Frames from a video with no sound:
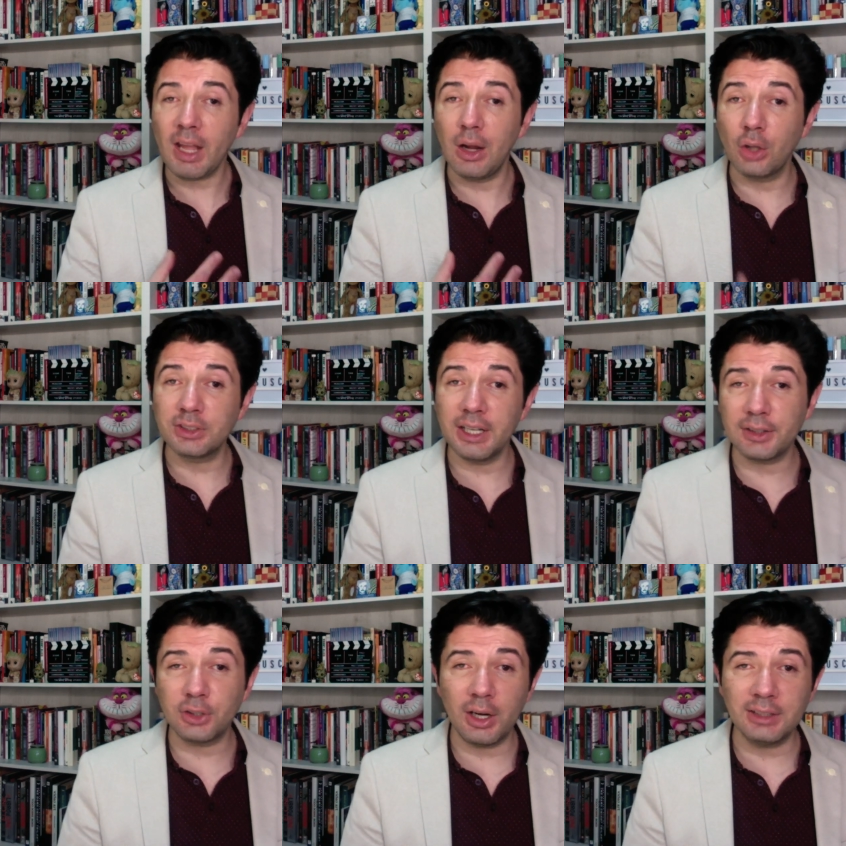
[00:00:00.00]
Los
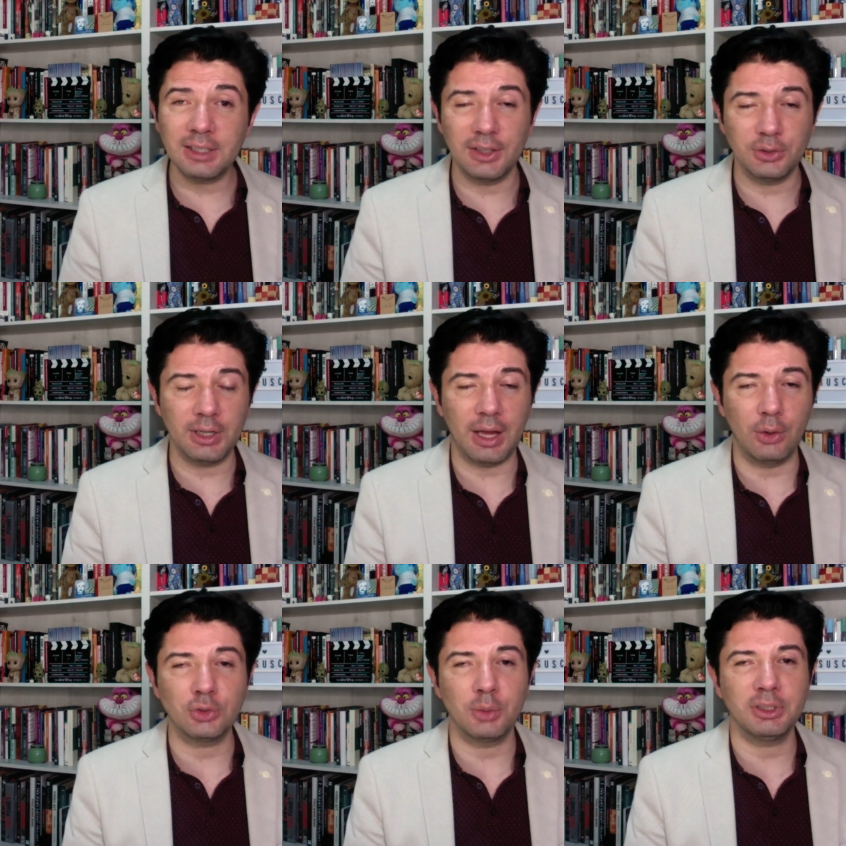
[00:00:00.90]
directores
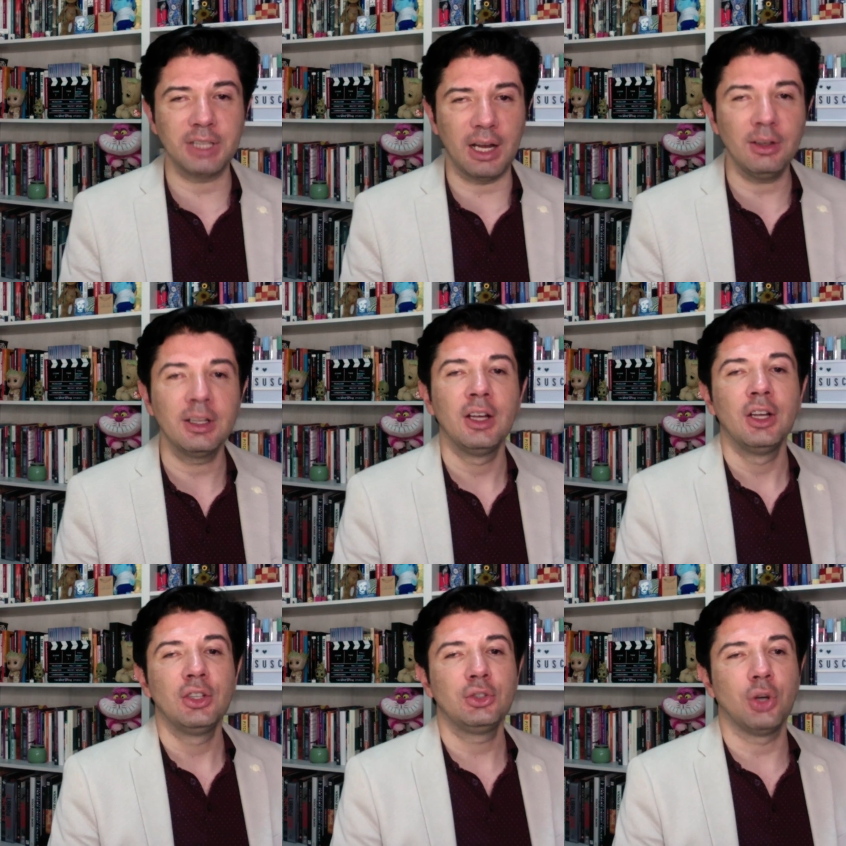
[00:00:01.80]
seleccionados como tal
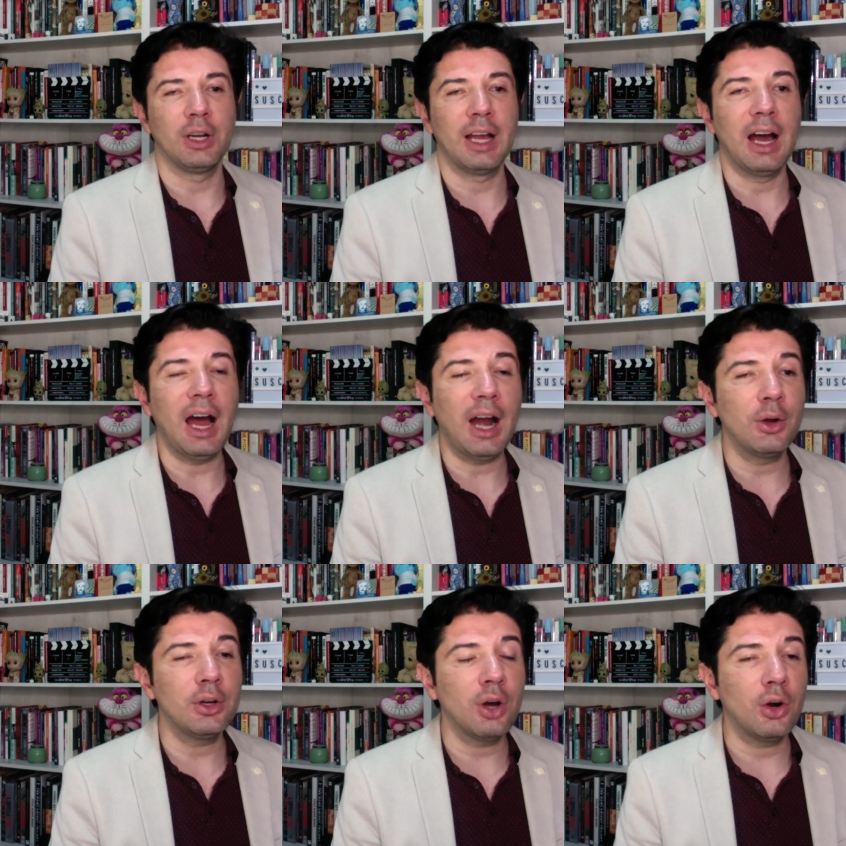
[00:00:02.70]
son
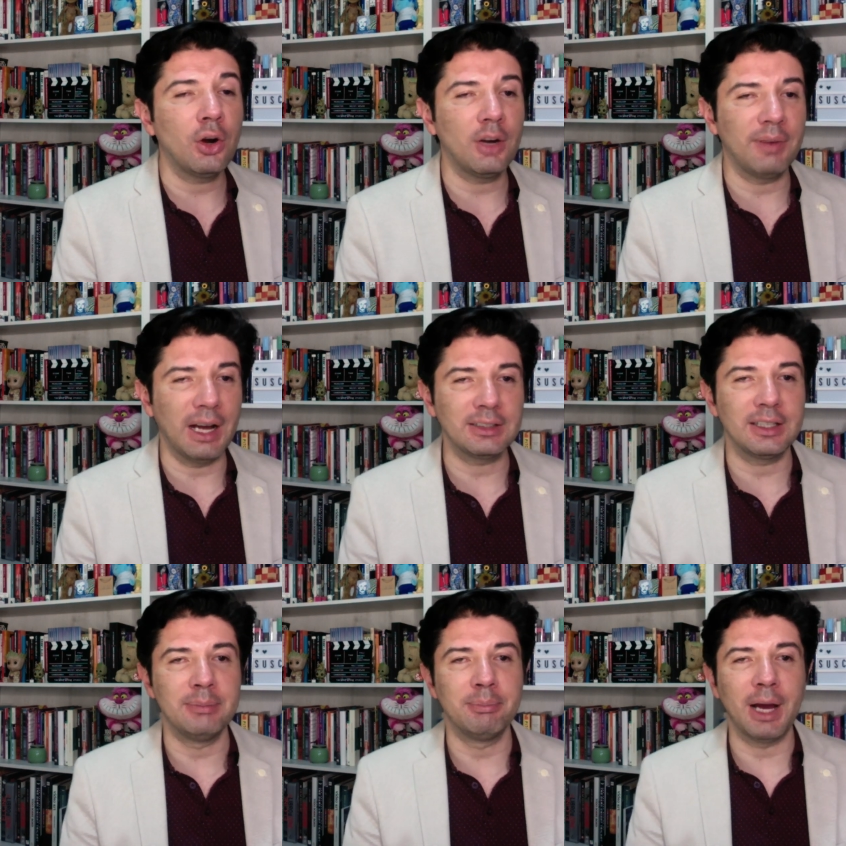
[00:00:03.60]
Aaron Horvath
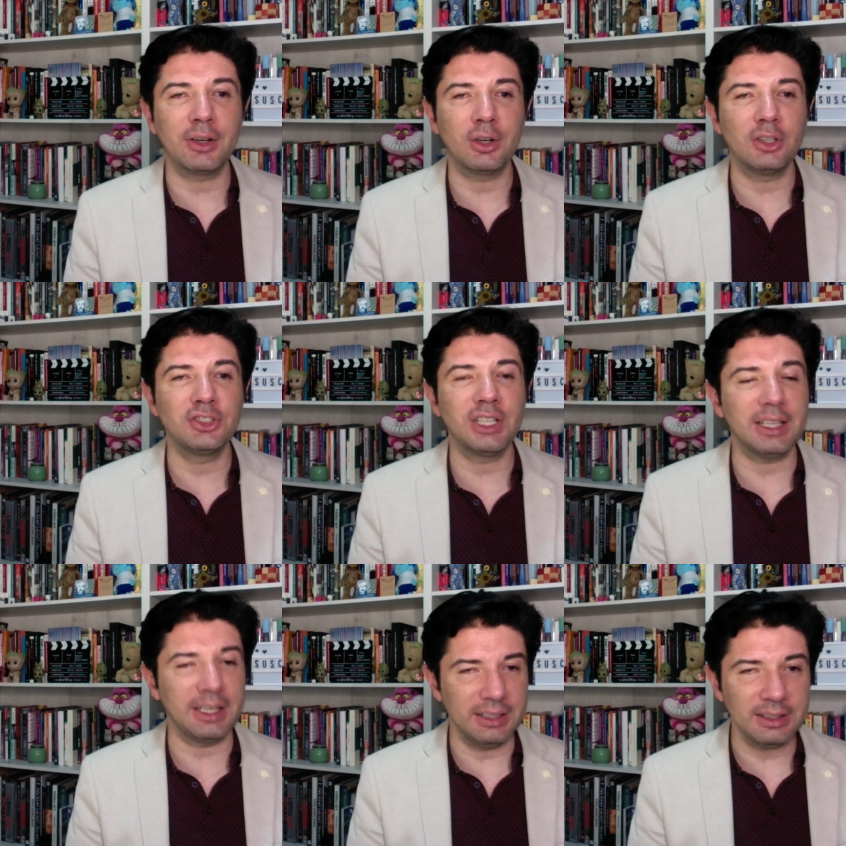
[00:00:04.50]
y Michael
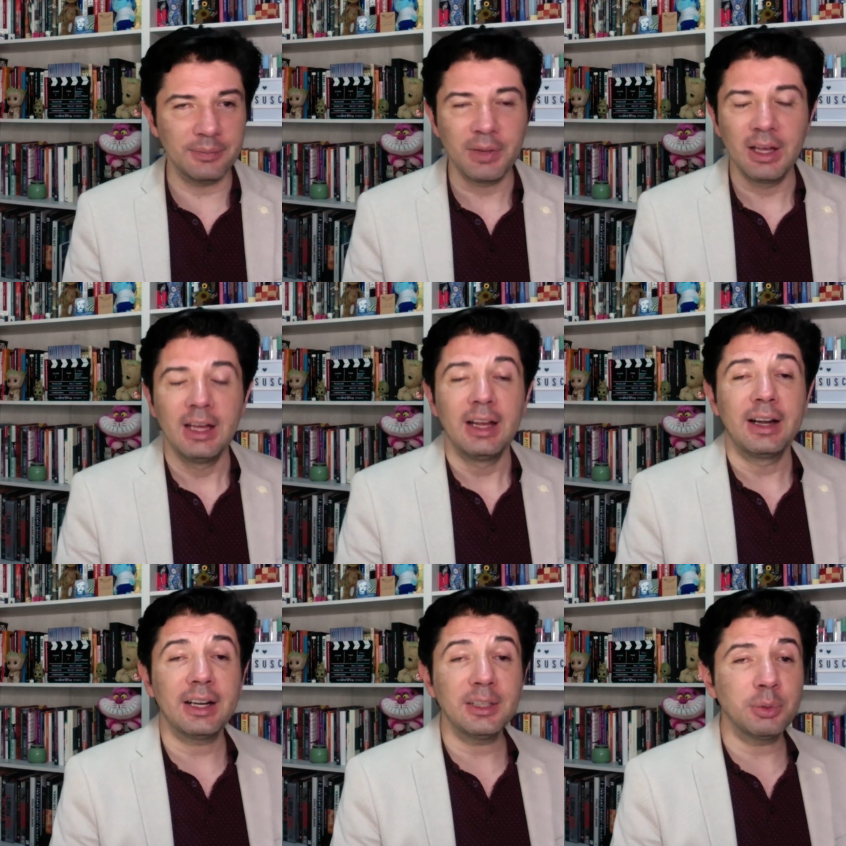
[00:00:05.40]
Jelenic,
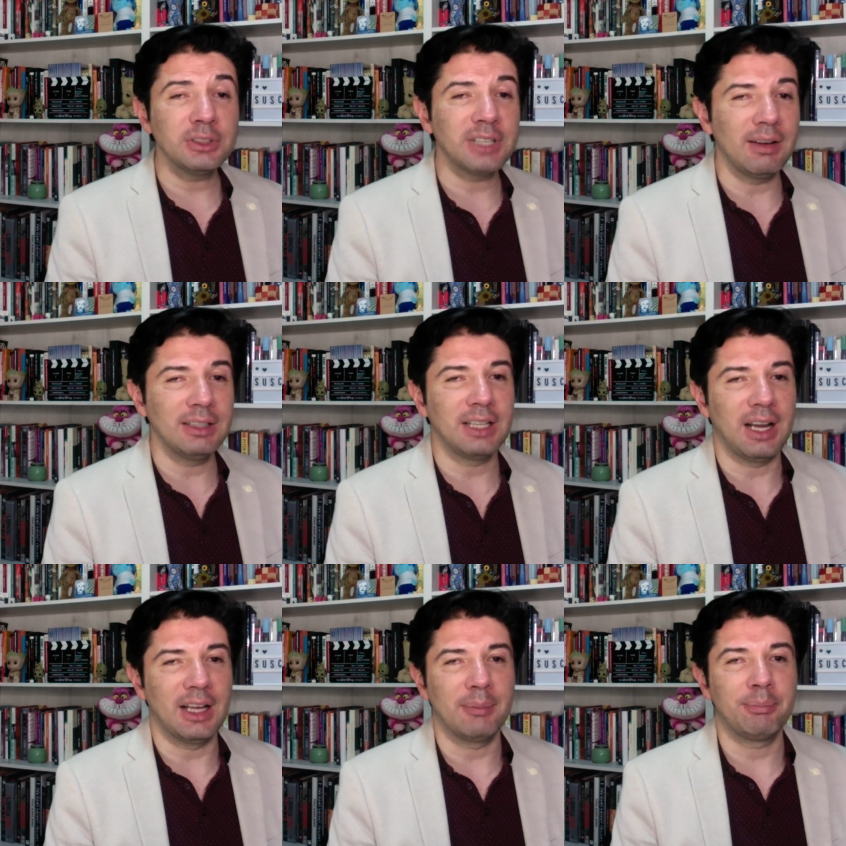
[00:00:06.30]
responsables de,
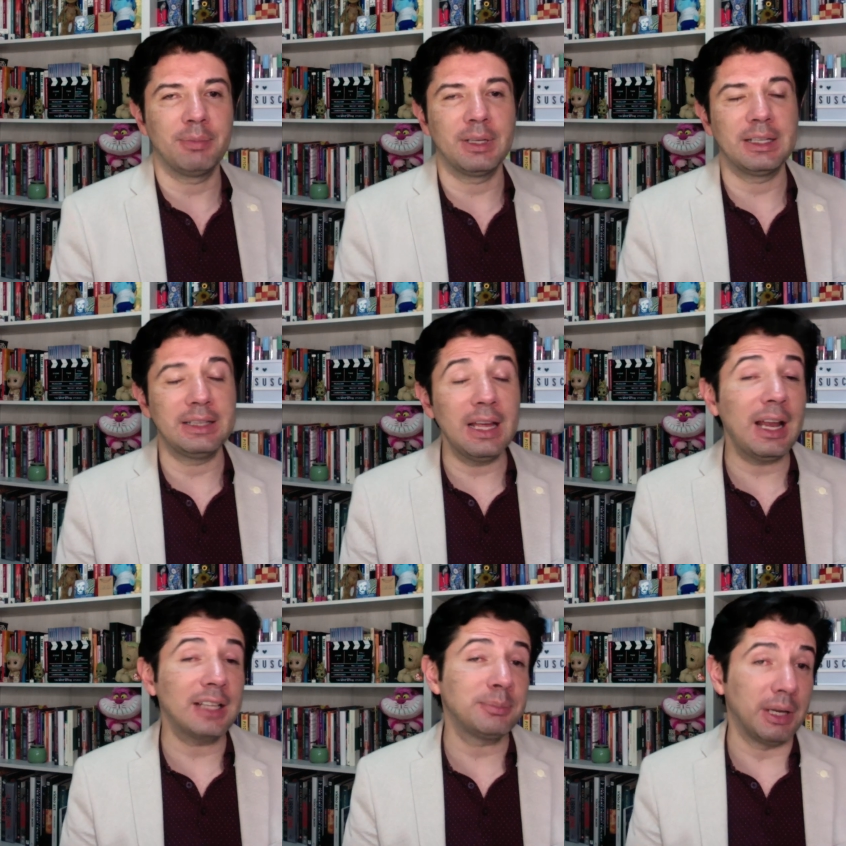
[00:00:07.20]
la, de
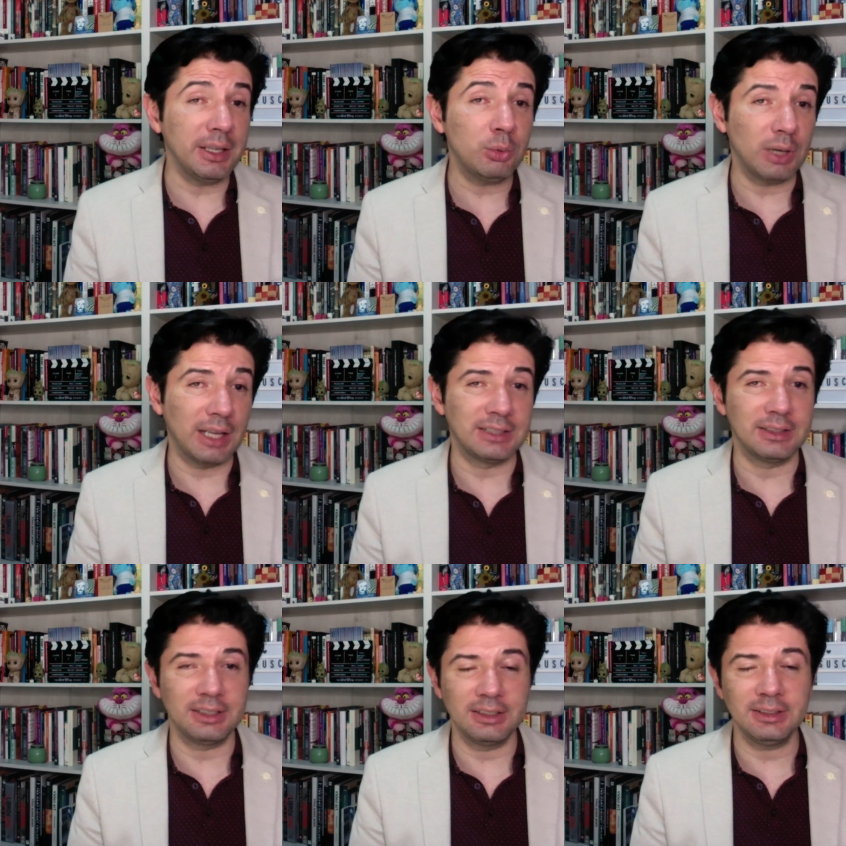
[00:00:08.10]
las películas de
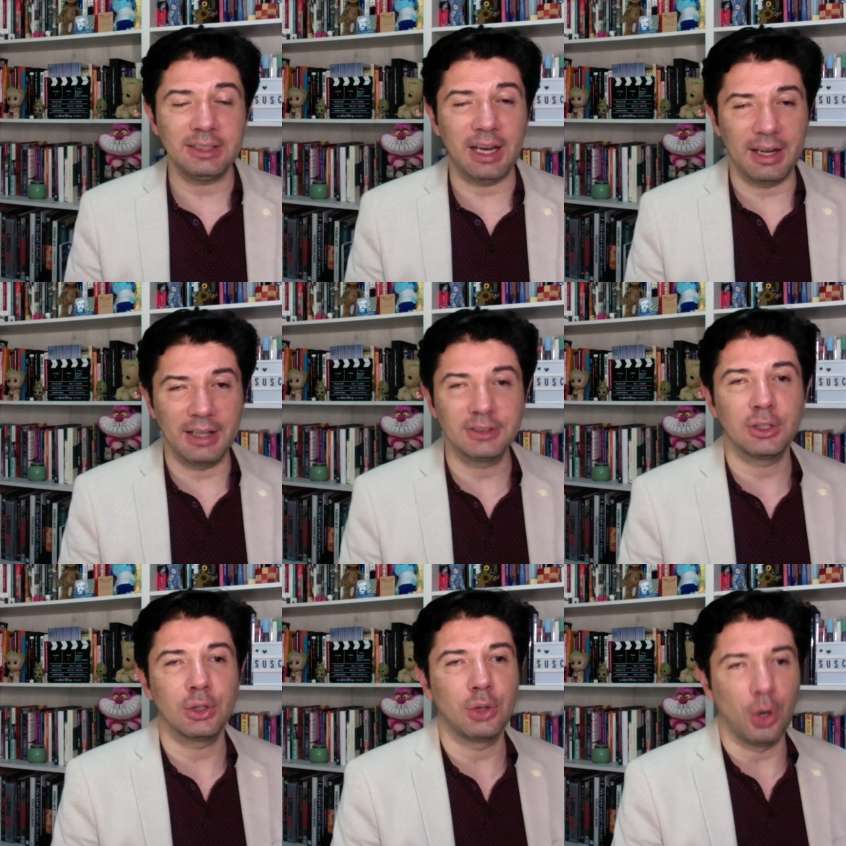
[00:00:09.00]
Teen
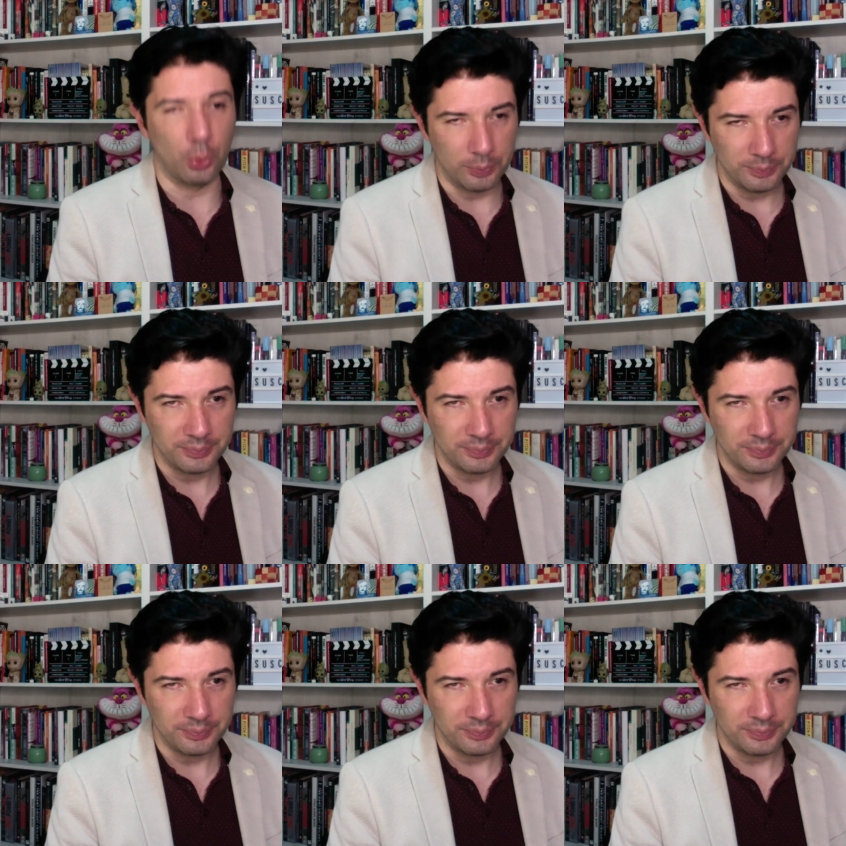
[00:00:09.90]
Titans Go.